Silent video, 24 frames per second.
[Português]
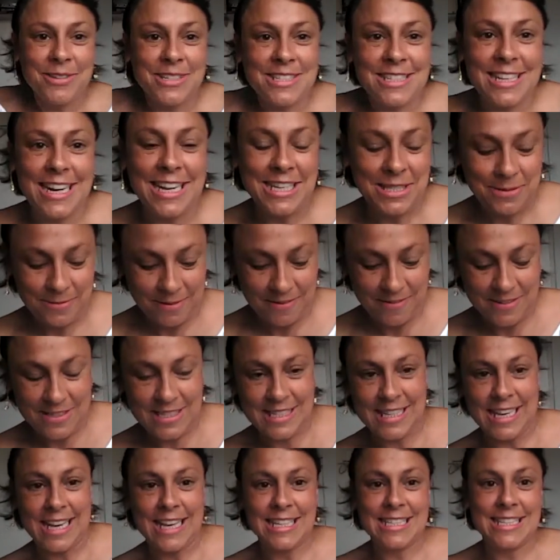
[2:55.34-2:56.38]
em mostrar isso pra
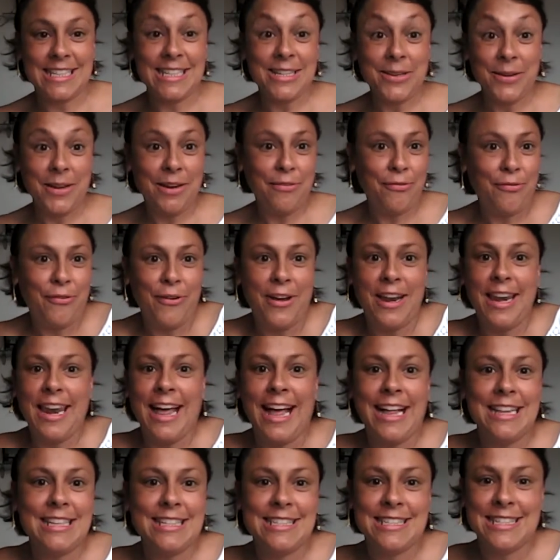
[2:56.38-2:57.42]
vocês. Então ele foi
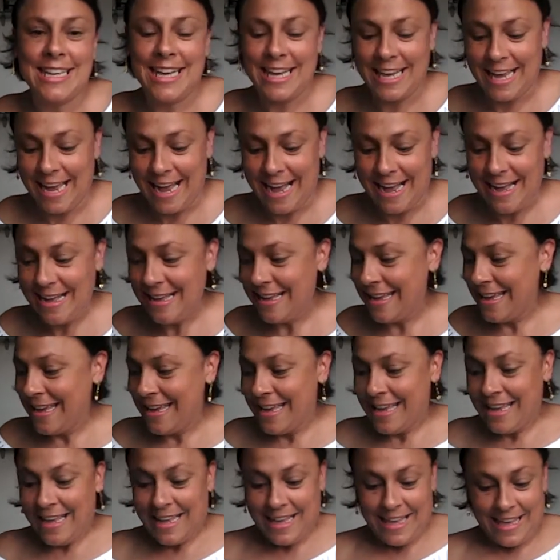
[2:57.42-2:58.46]
lá no CIA
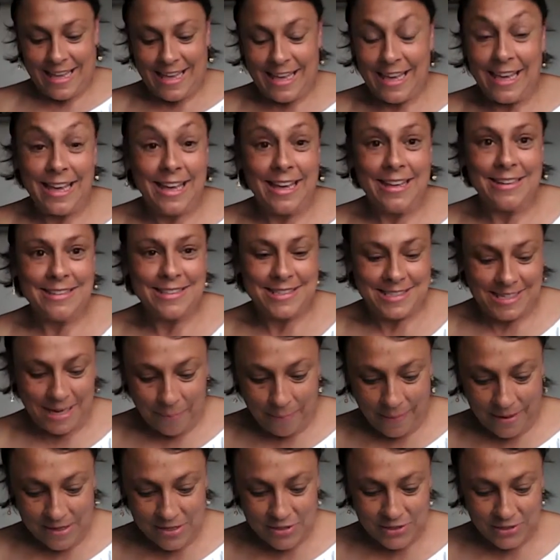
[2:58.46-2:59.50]
e se
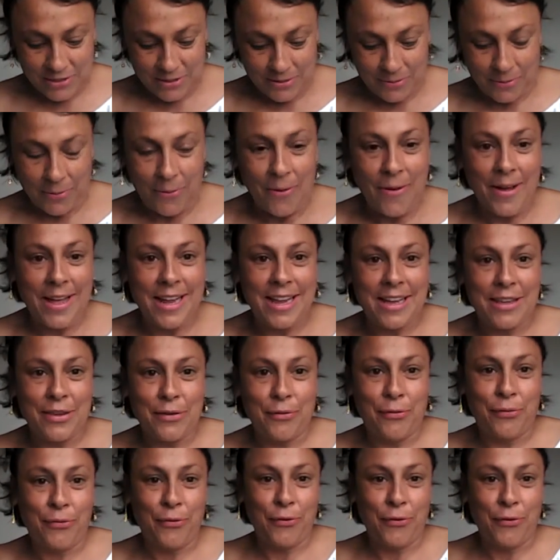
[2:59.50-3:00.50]
apaixonou, olha que